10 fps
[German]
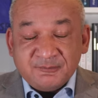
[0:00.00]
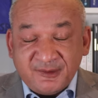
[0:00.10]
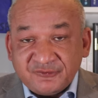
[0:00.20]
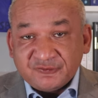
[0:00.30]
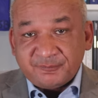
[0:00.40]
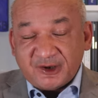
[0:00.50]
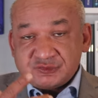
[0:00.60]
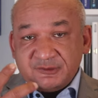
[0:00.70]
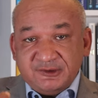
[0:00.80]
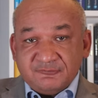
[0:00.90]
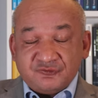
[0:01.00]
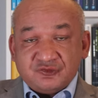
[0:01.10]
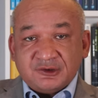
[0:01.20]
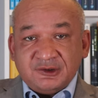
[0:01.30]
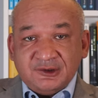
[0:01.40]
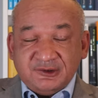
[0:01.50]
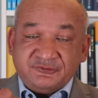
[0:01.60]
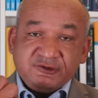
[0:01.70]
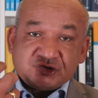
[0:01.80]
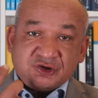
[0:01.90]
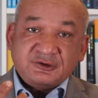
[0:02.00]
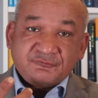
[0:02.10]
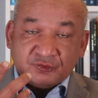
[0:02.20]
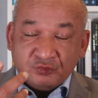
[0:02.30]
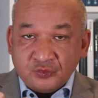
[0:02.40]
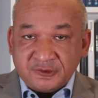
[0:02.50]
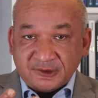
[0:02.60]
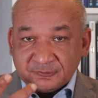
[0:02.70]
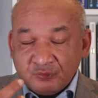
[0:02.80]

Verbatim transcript: Bestes Beispiel hierfür ist die Geschichte von Nokia.